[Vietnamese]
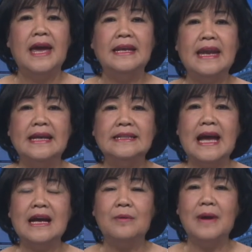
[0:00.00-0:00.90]
Đại
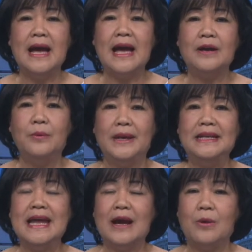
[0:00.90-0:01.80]
tá Công an
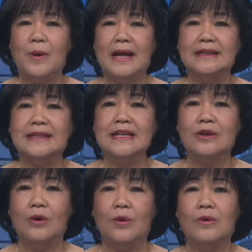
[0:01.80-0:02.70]
Nguyễn Đăng Quang tiết
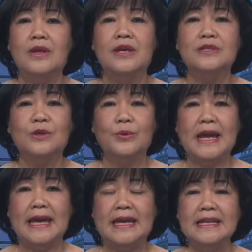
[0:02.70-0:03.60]
lộ số
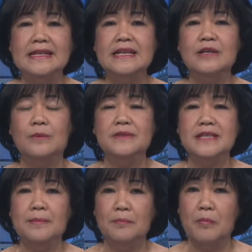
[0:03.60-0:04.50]
này ít nhất cũng
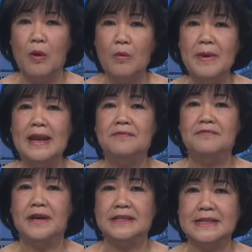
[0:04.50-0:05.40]
chiếm
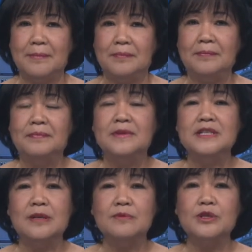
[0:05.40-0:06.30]
45%
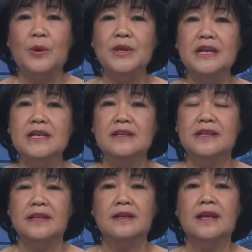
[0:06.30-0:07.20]
trong số những
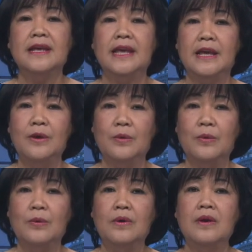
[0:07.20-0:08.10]
người nghỉ
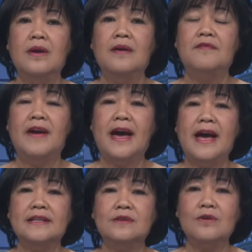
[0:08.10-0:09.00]
hưu
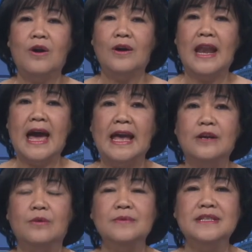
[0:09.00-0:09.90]
và số còn lại
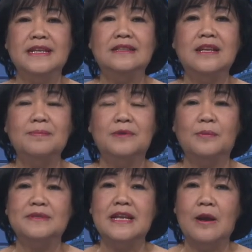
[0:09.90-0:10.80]
cũng chỉ tiếp
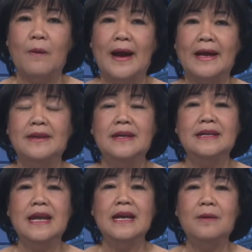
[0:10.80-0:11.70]
tục sinh hoạt
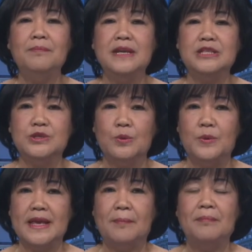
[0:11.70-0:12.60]
để không bị
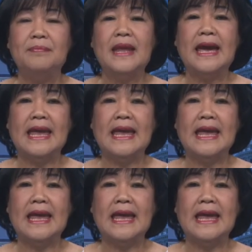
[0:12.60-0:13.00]
trù dập hay